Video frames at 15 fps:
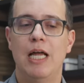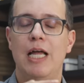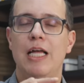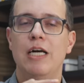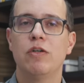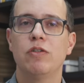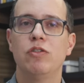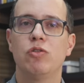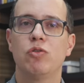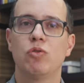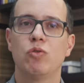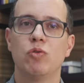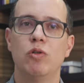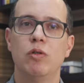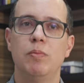É o
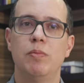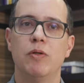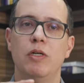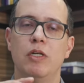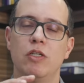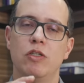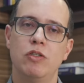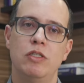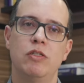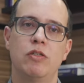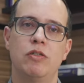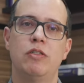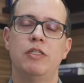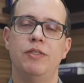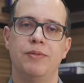distúrbio no
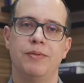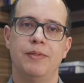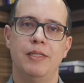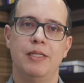neurônio,